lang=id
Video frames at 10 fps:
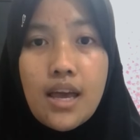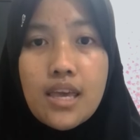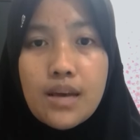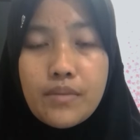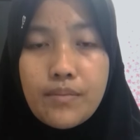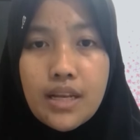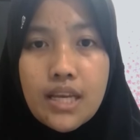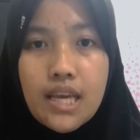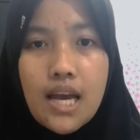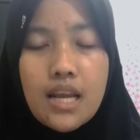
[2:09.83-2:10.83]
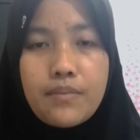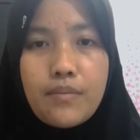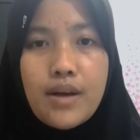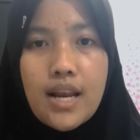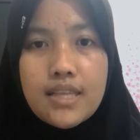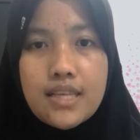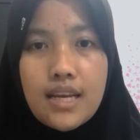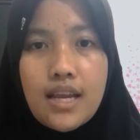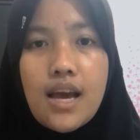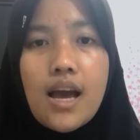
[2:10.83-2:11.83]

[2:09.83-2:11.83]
yang memiliki hari pembalasan.